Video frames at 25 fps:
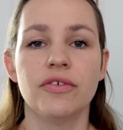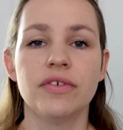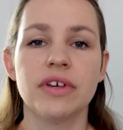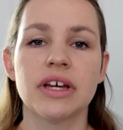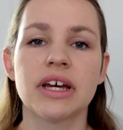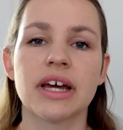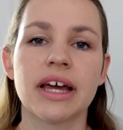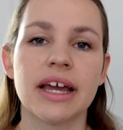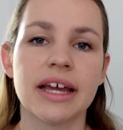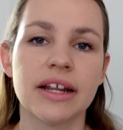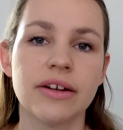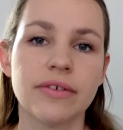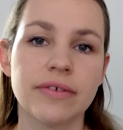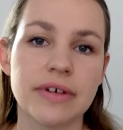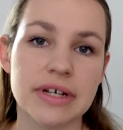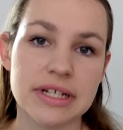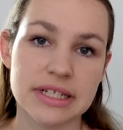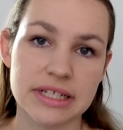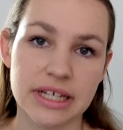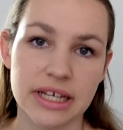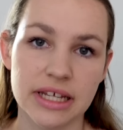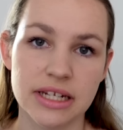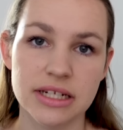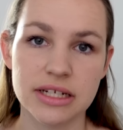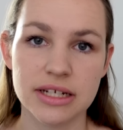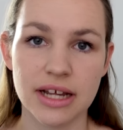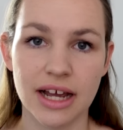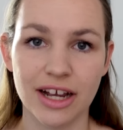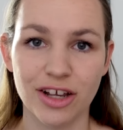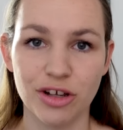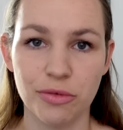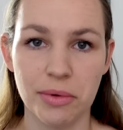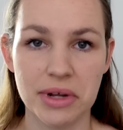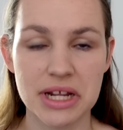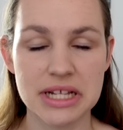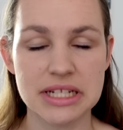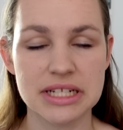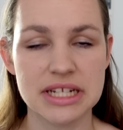Wir reden fast jeden Tag
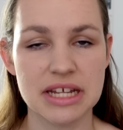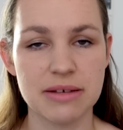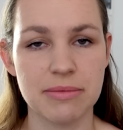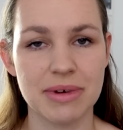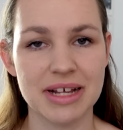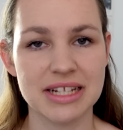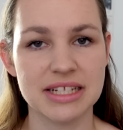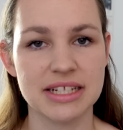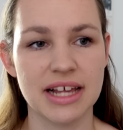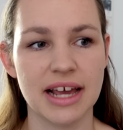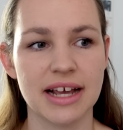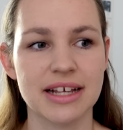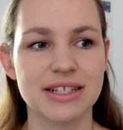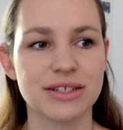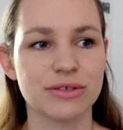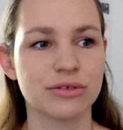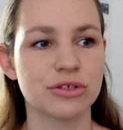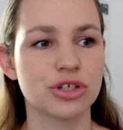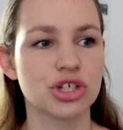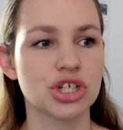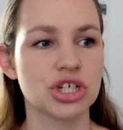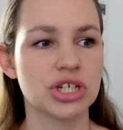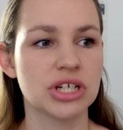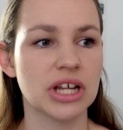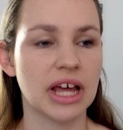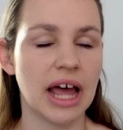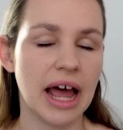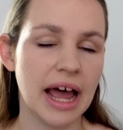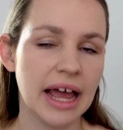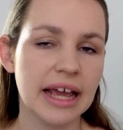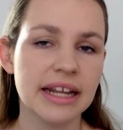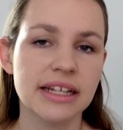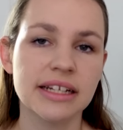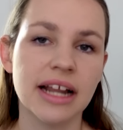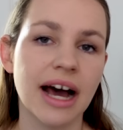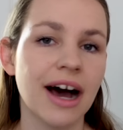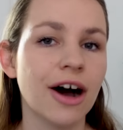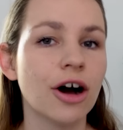über das Thema Sex und
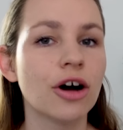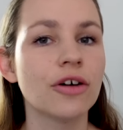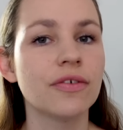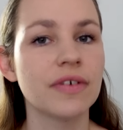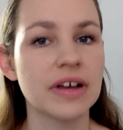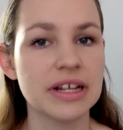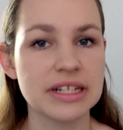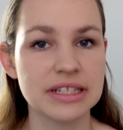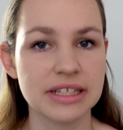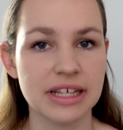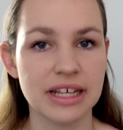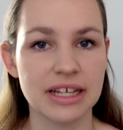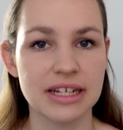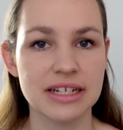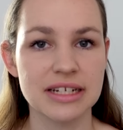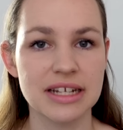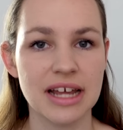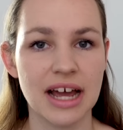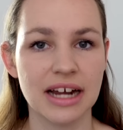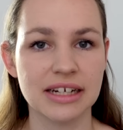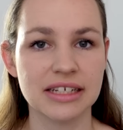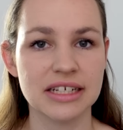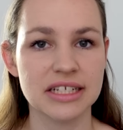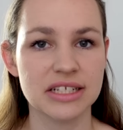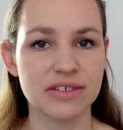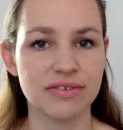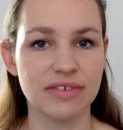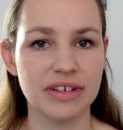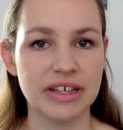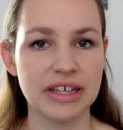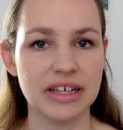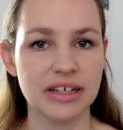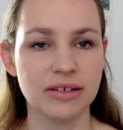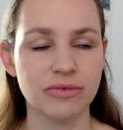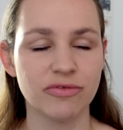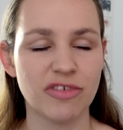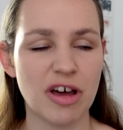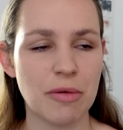streiten auch fast jeden Tag
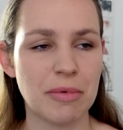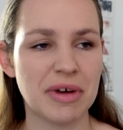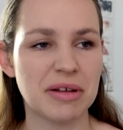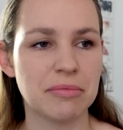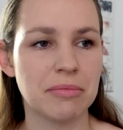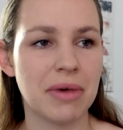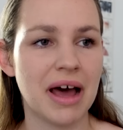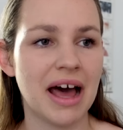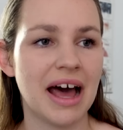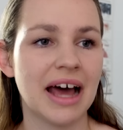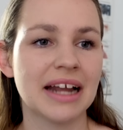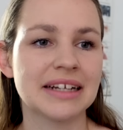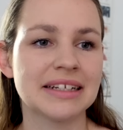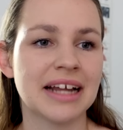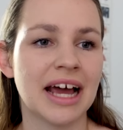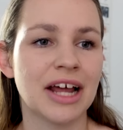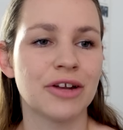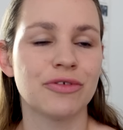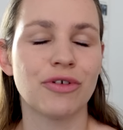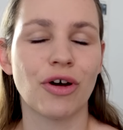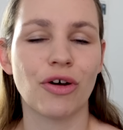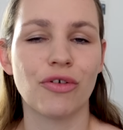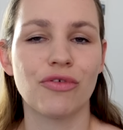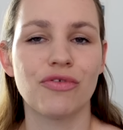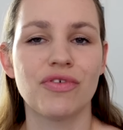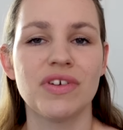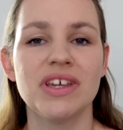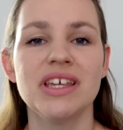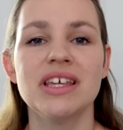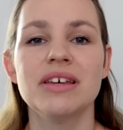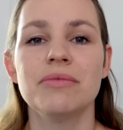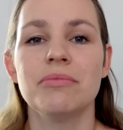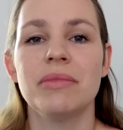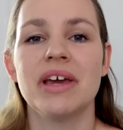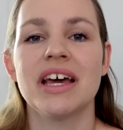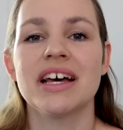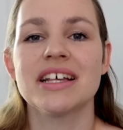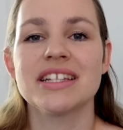deswegen, weil mein Partner einfach
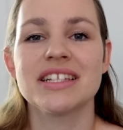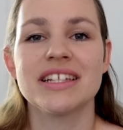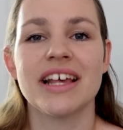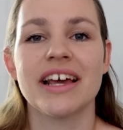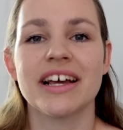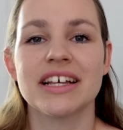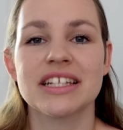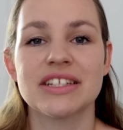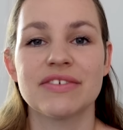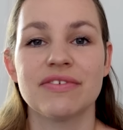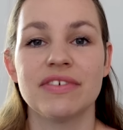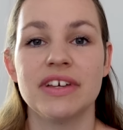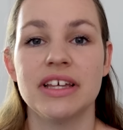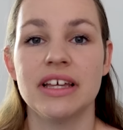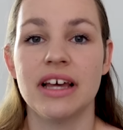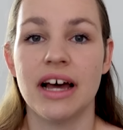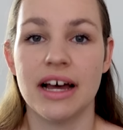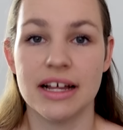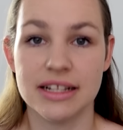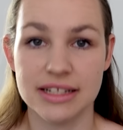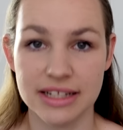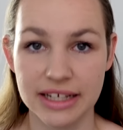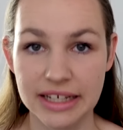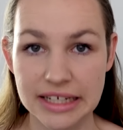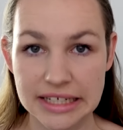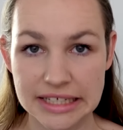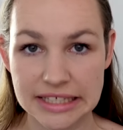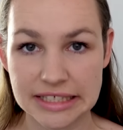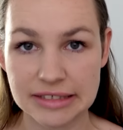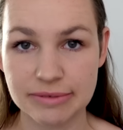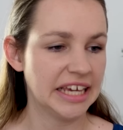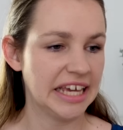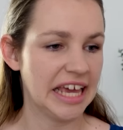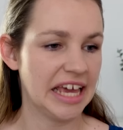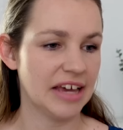viel mehr Sex will als ich.